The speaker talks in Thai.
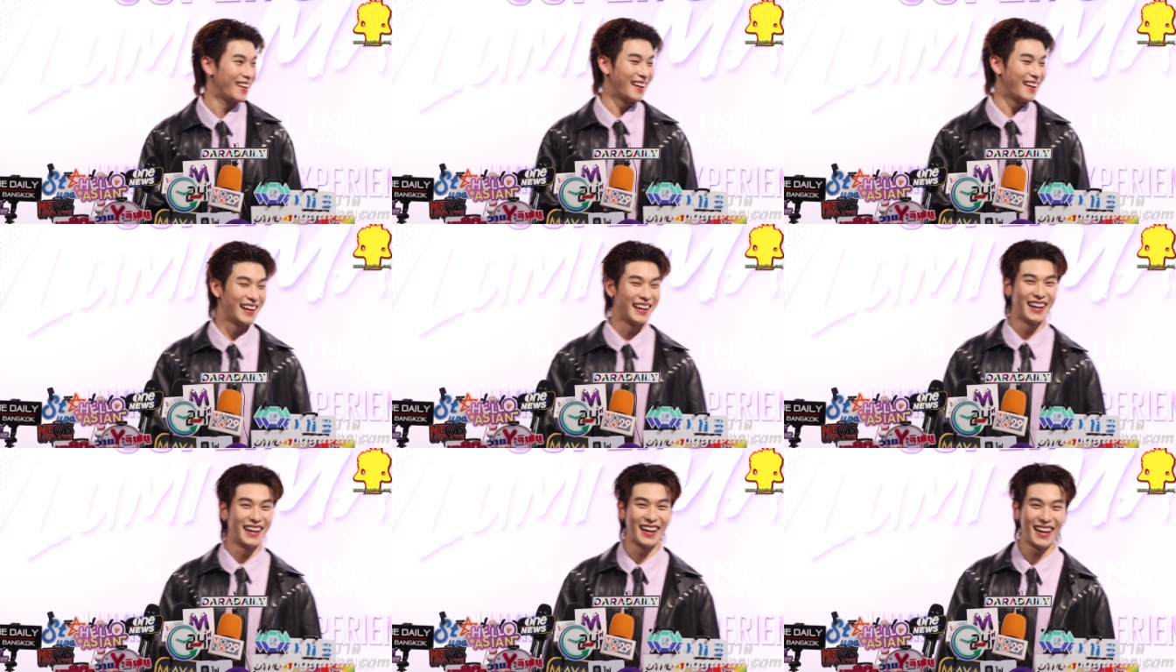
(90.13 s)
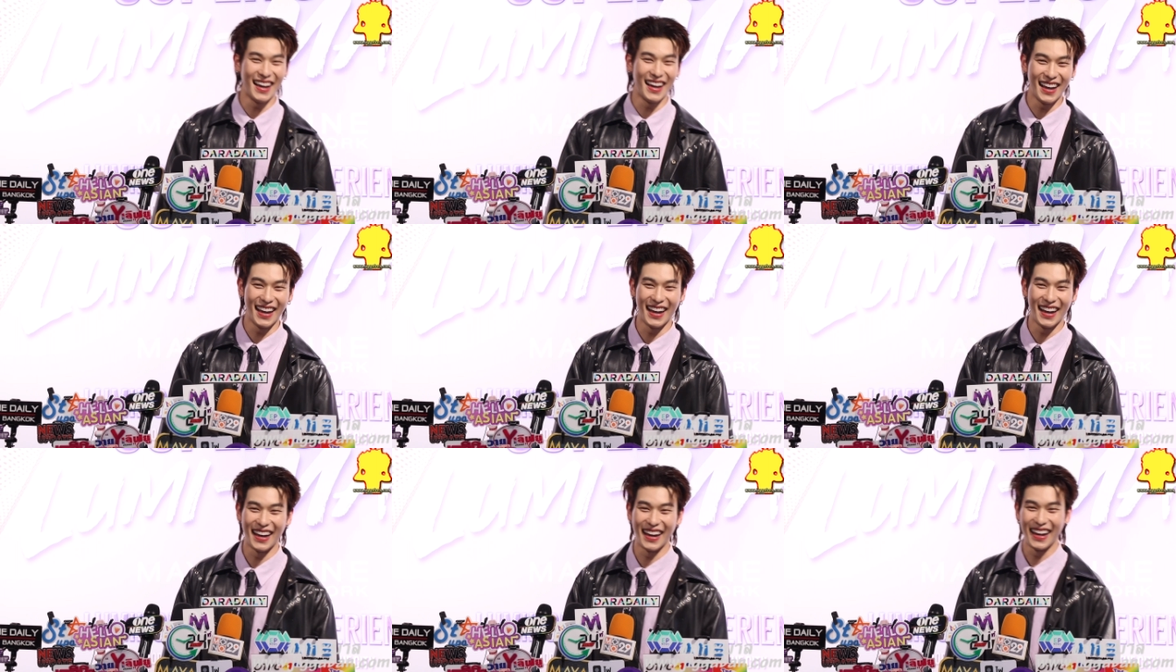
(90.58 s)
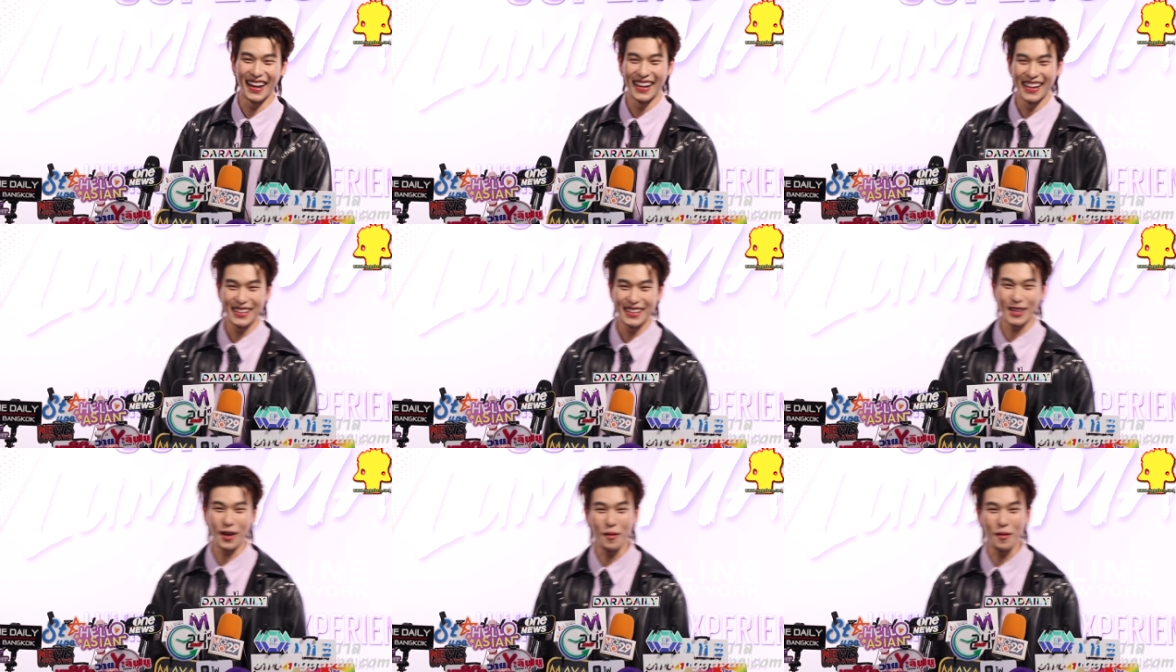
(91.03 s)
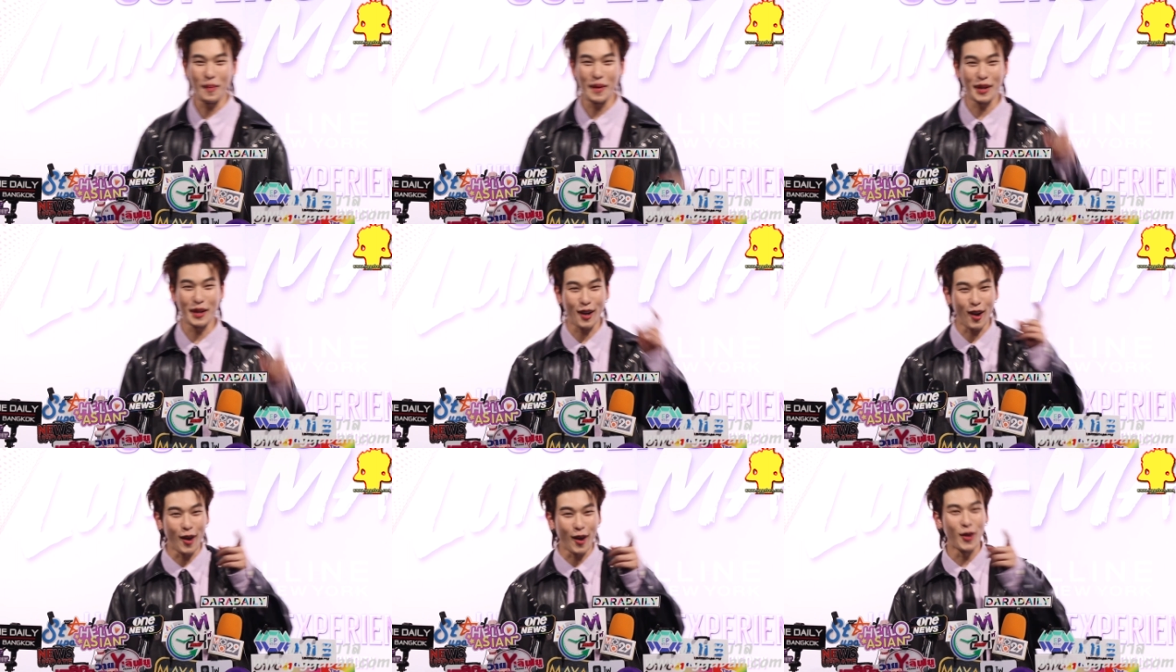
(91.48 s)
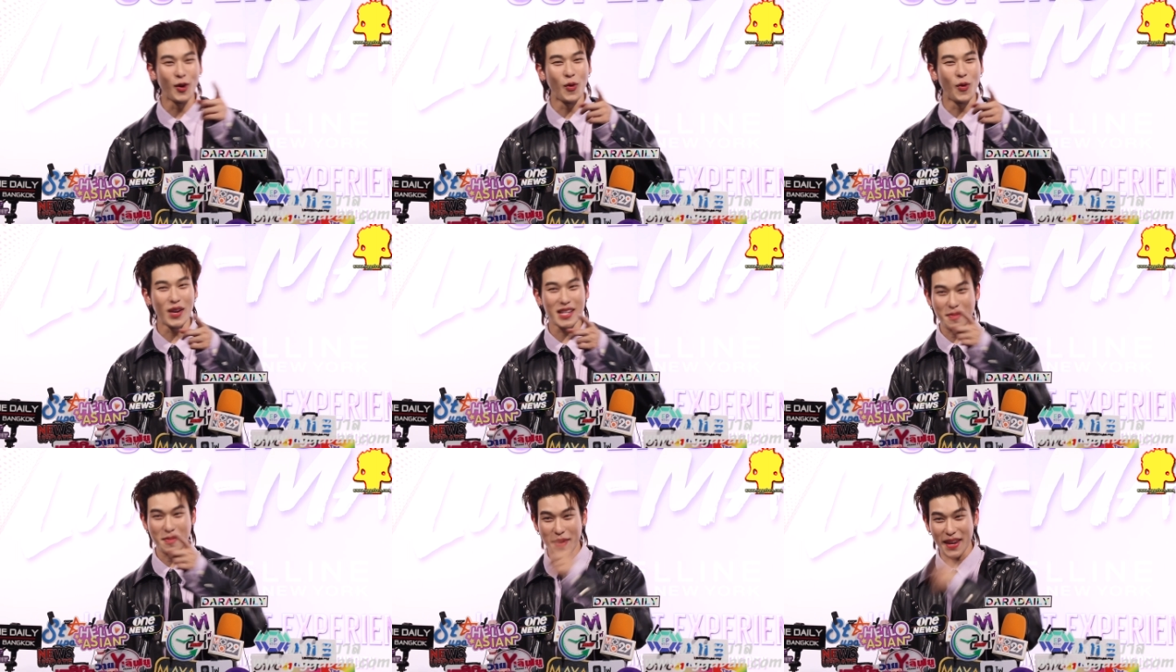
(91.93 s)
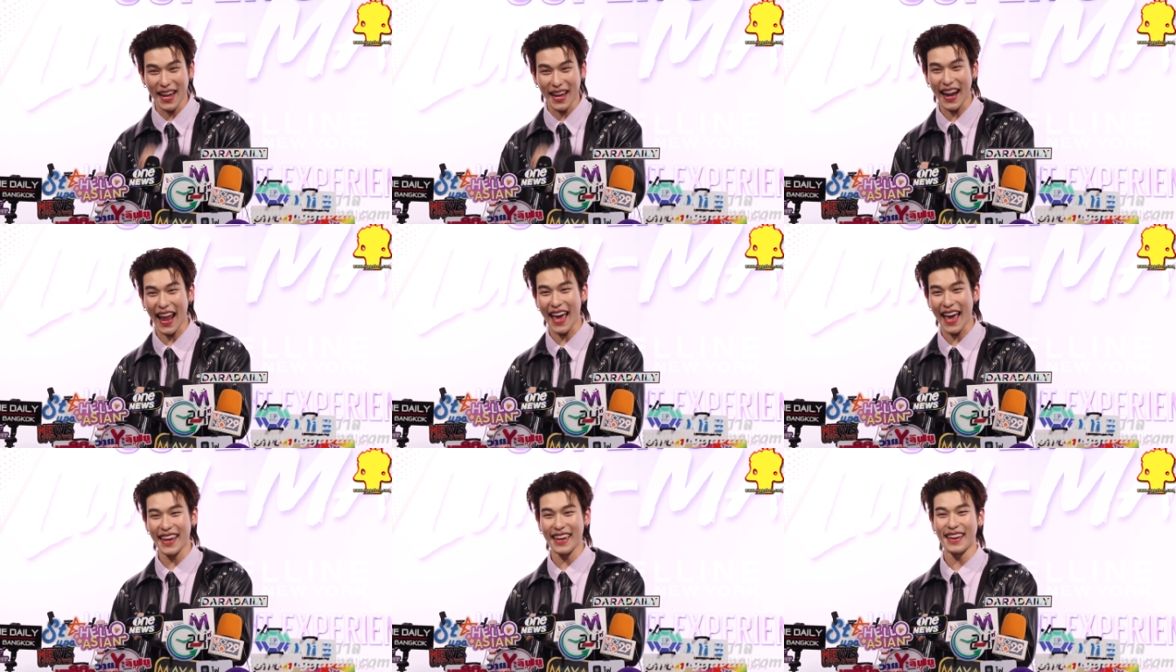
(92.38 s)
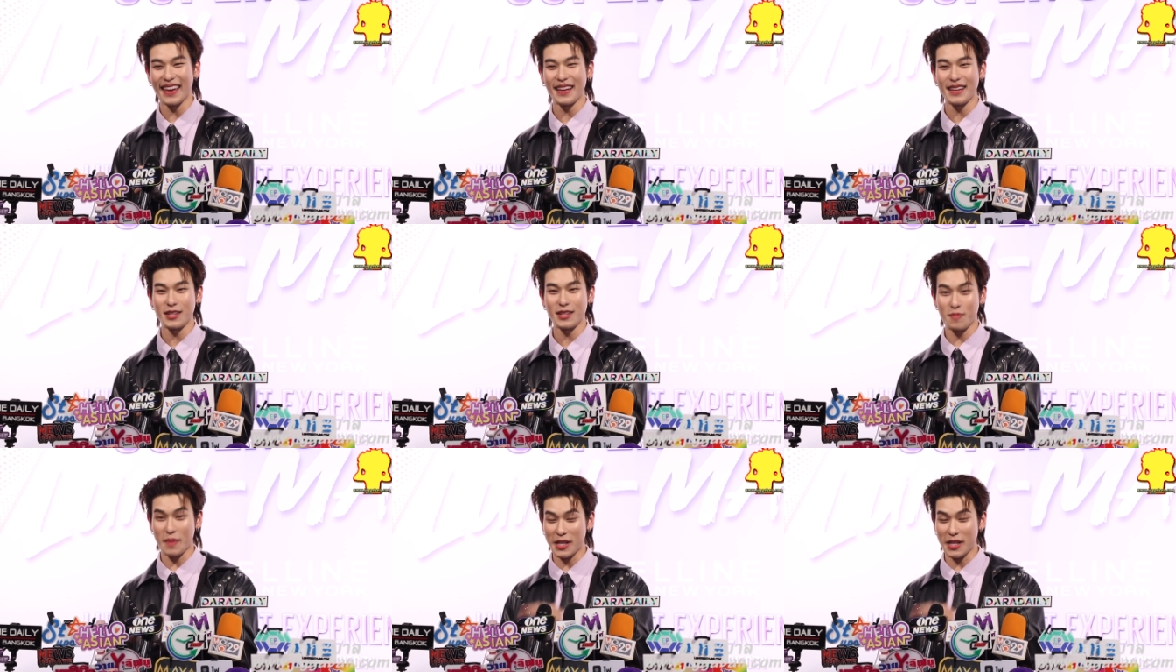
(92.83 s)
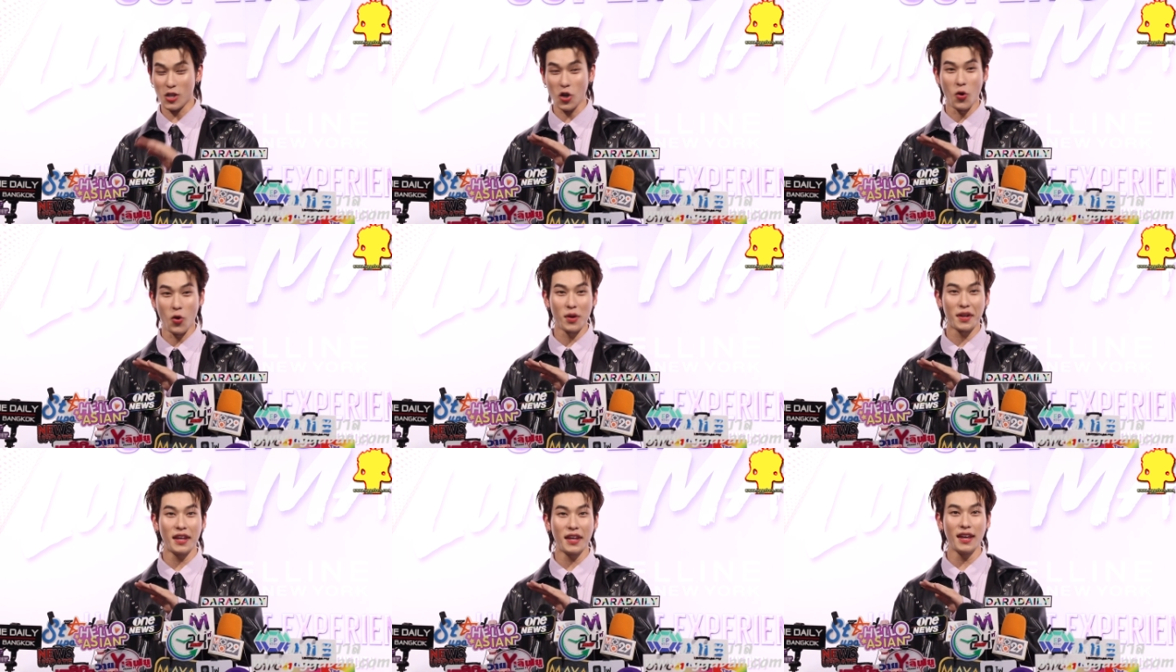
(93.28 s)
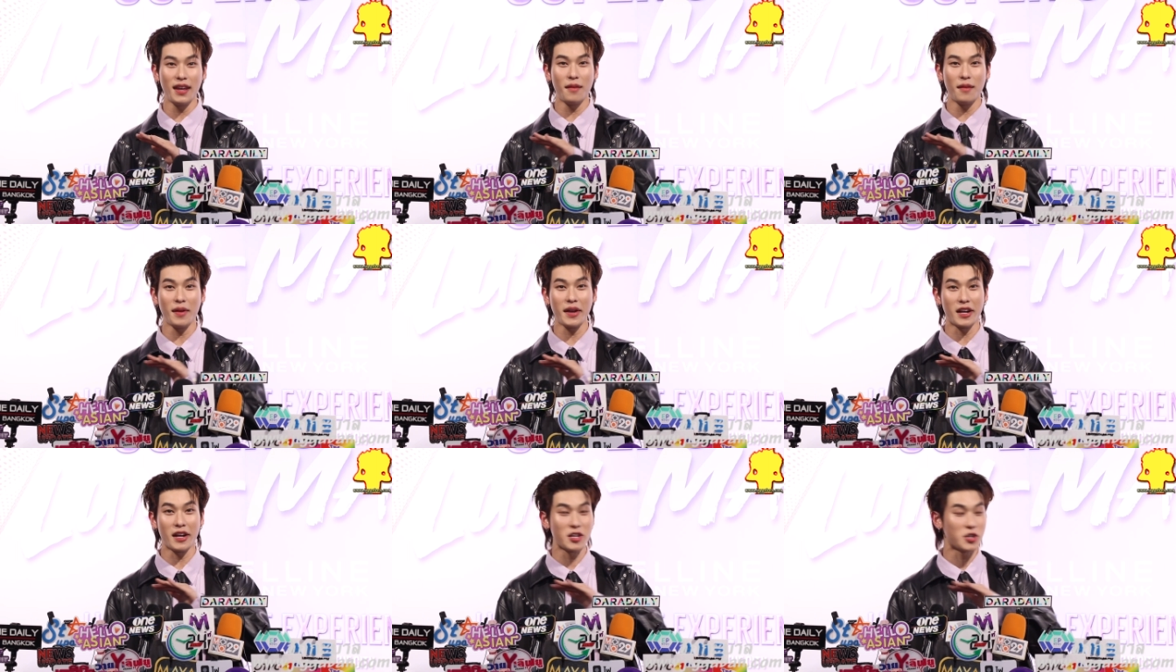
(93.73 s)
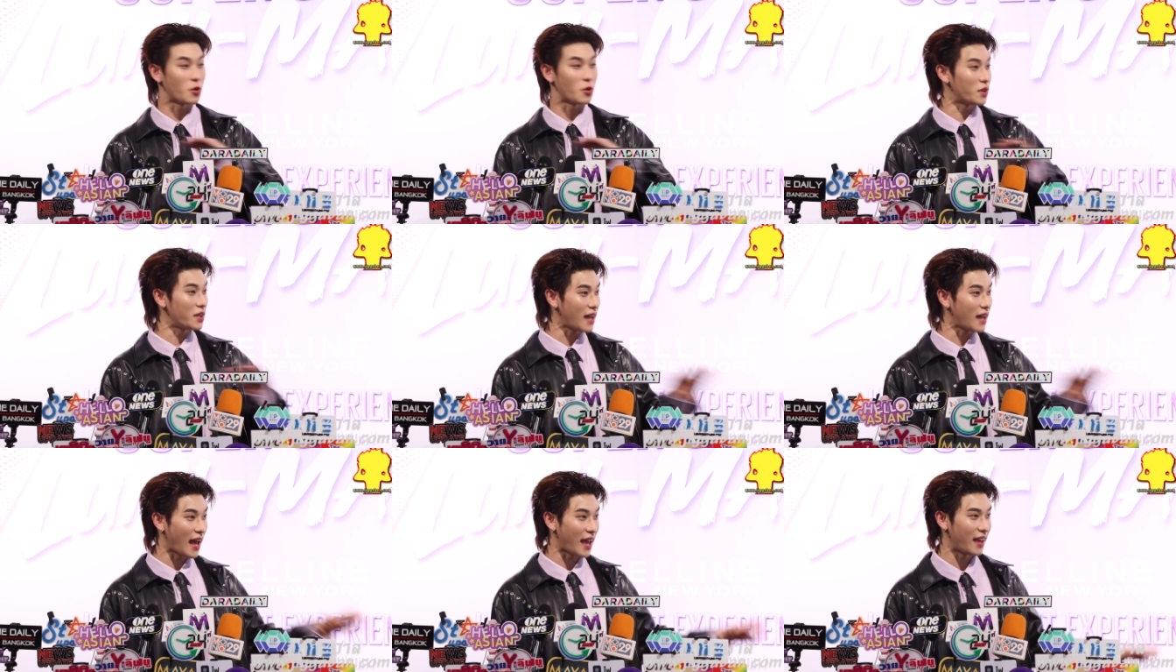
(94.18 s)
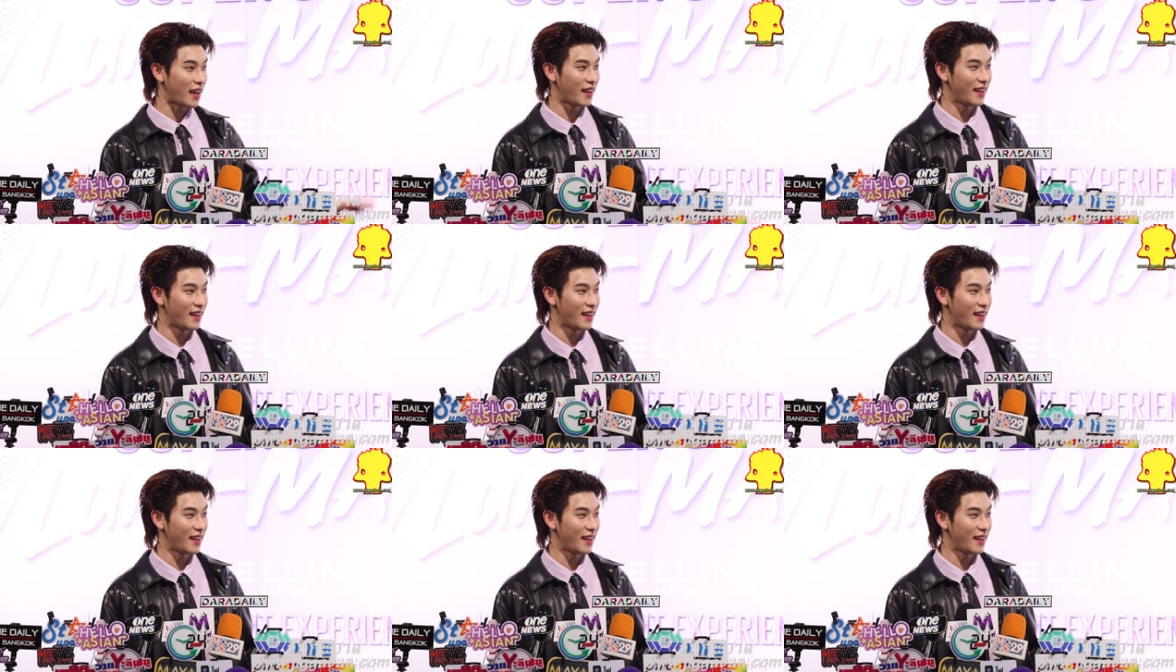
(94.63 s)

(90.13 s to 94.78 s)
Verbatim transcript: เออต้องไปรอดูว่าจะเป็นอะไร เป็นโชว์ที่ไม่เคยโชว์ที่ไหน